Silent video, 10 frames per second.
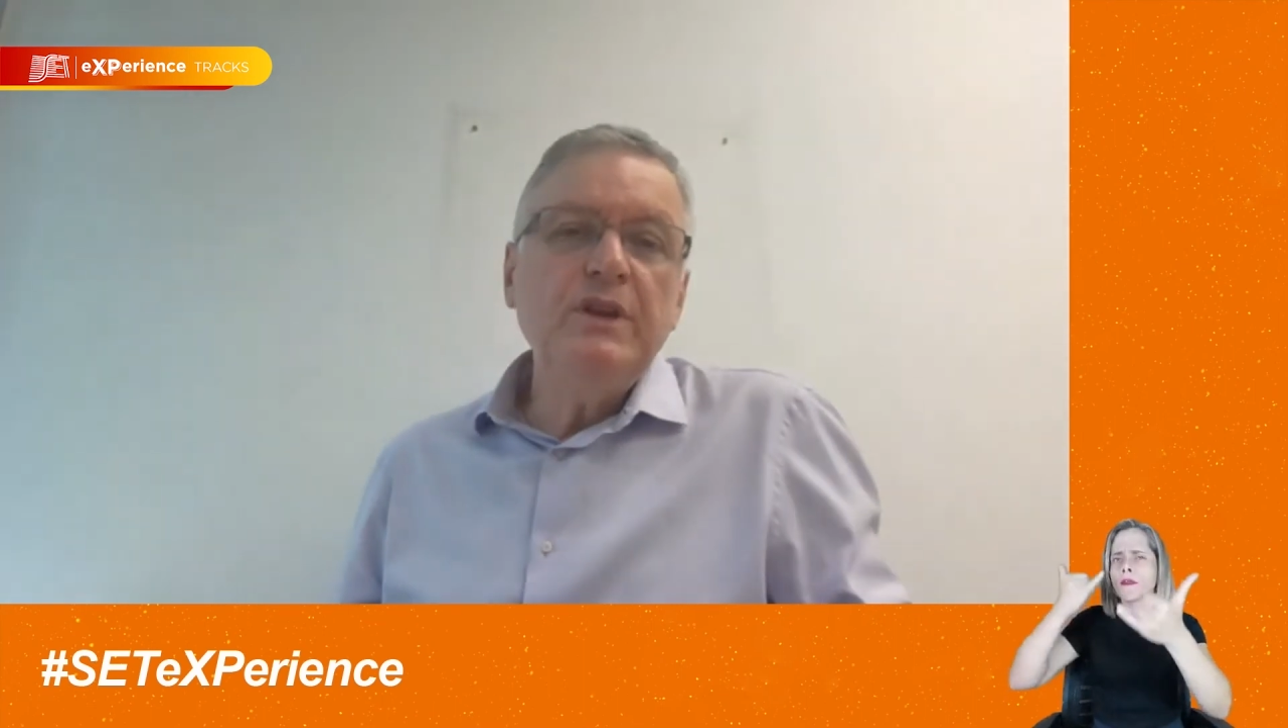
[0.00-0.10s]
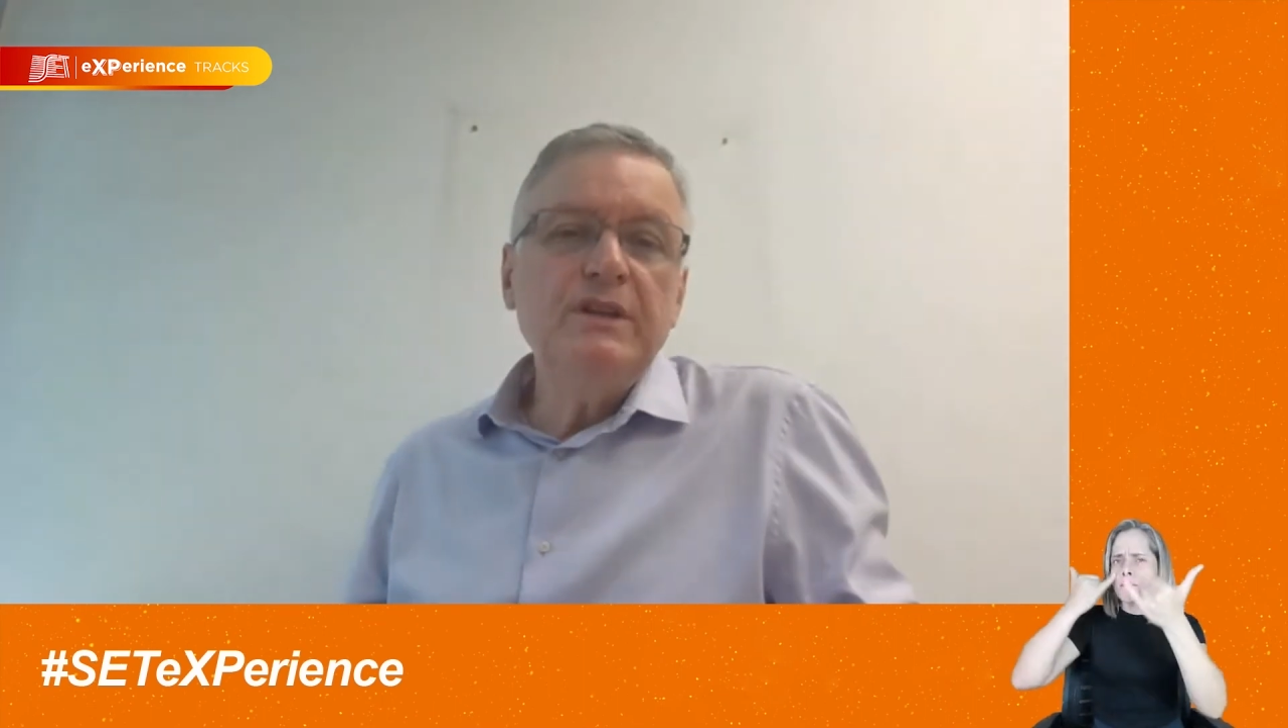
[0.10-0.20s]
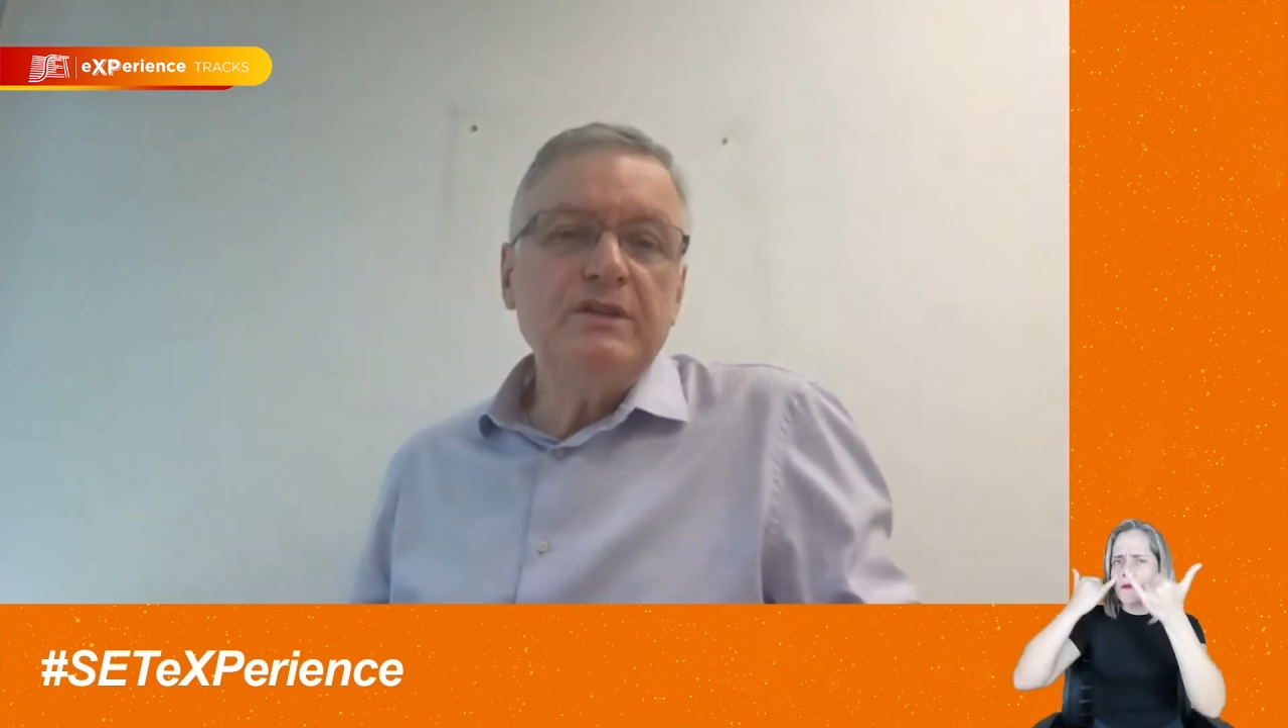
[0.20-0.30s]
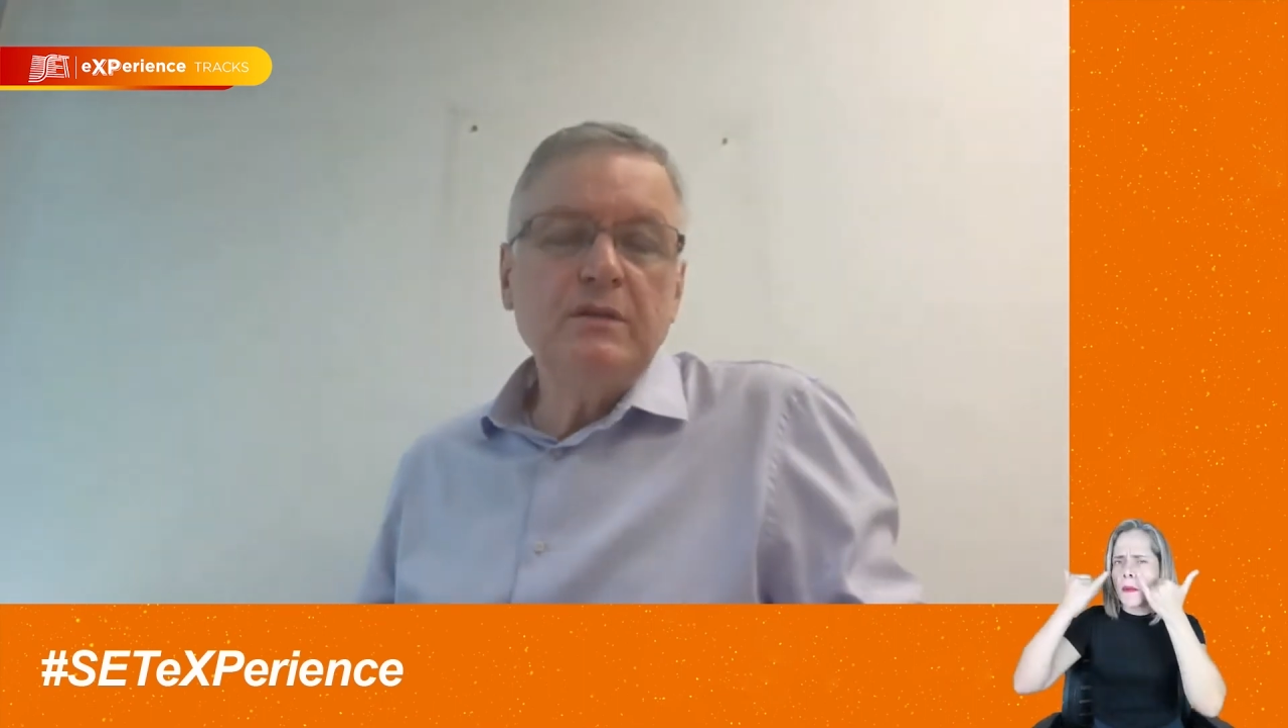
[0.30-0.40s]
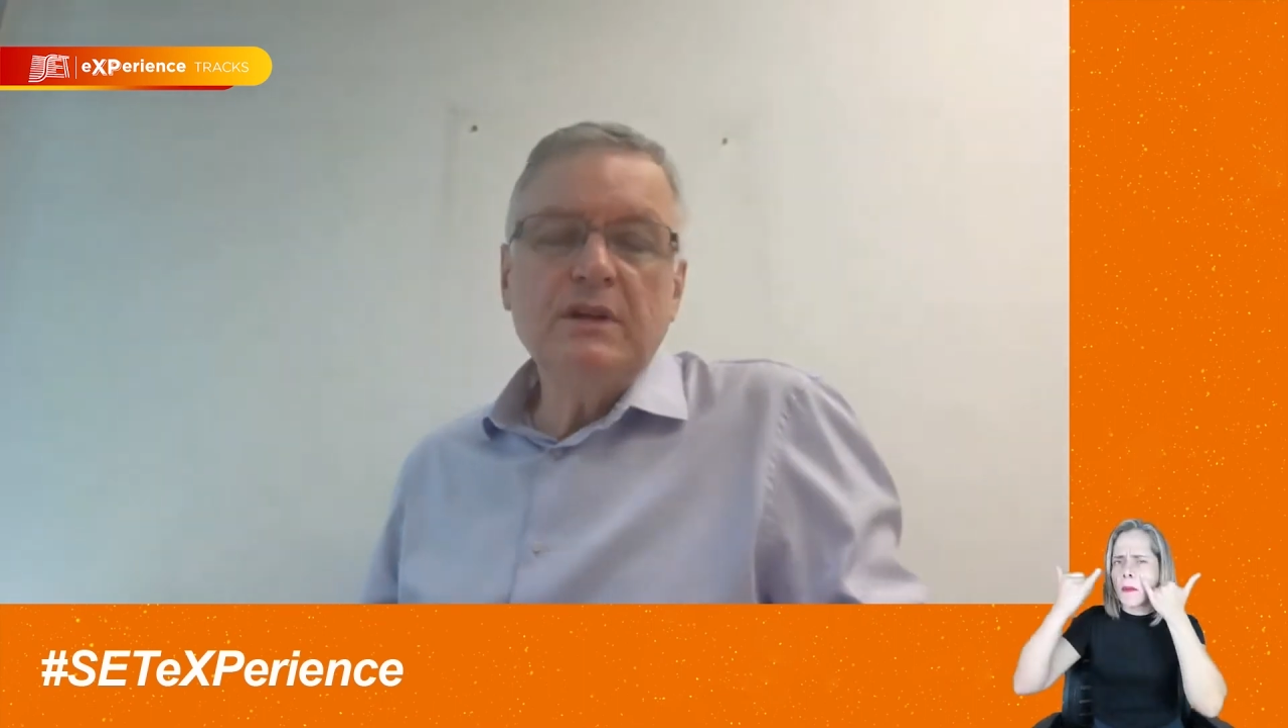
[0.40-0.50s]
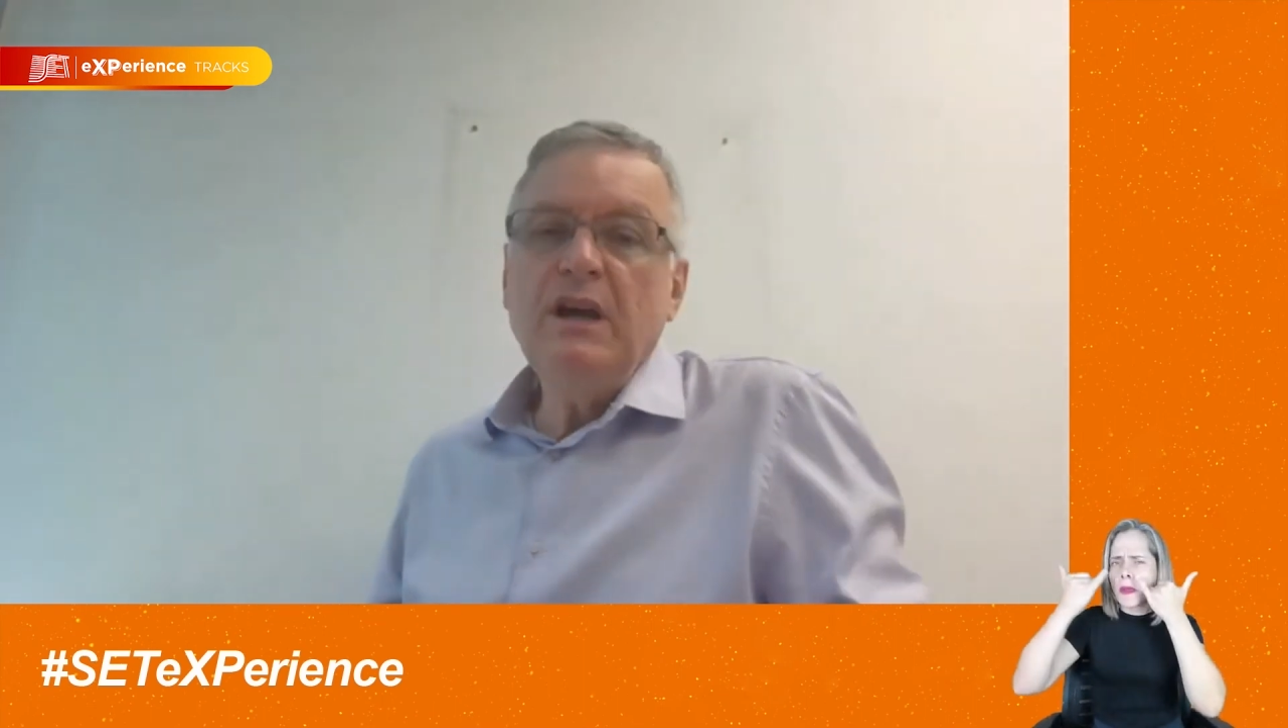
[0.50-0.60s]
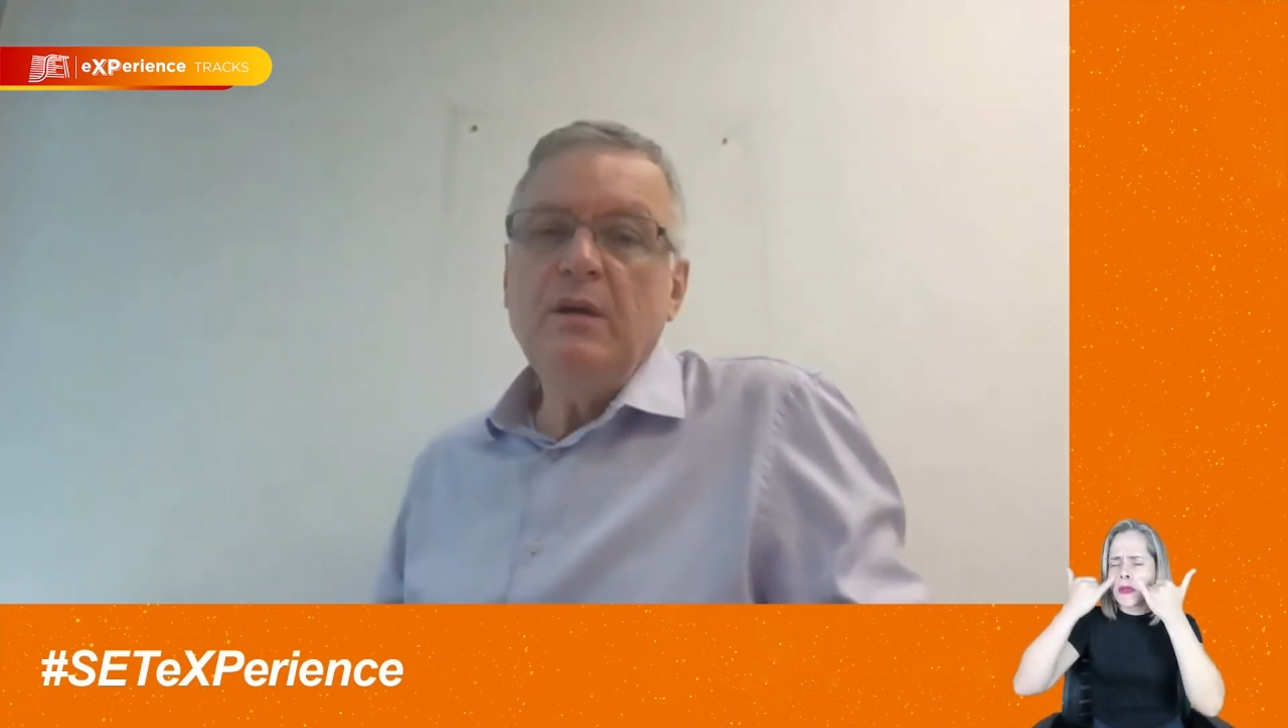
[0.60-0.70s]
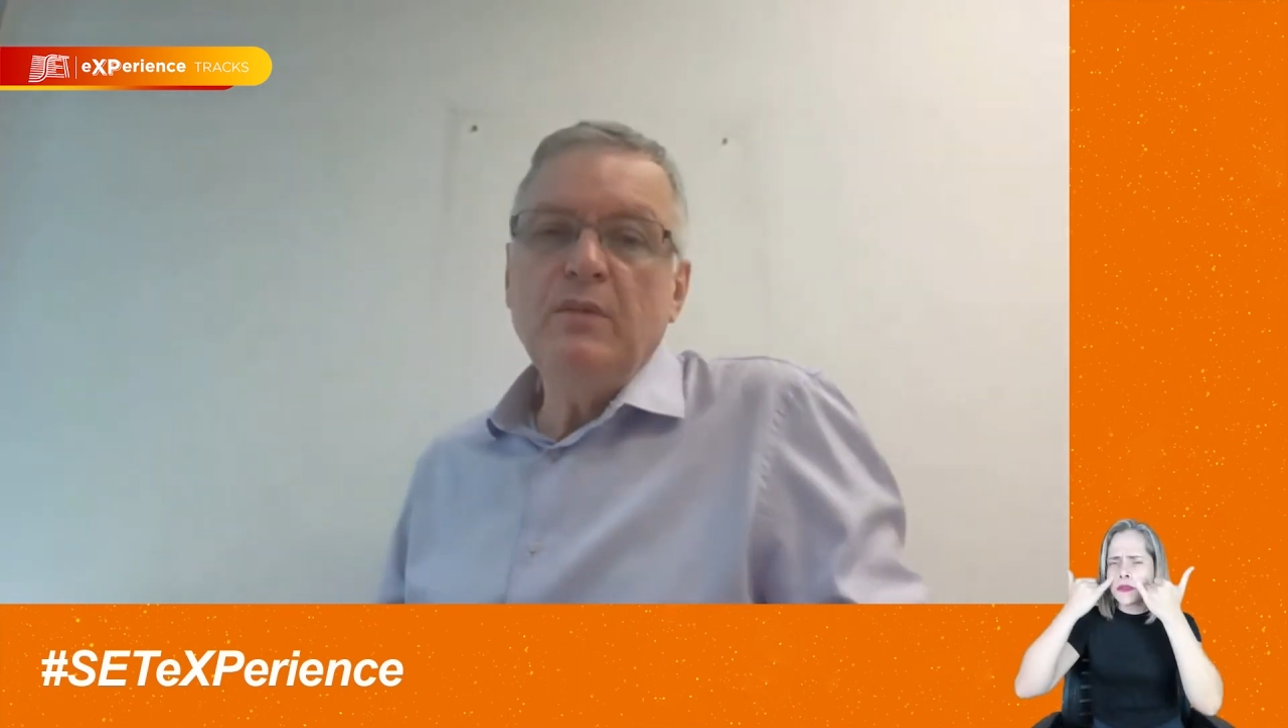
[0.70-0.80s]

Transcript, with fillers: isso, né?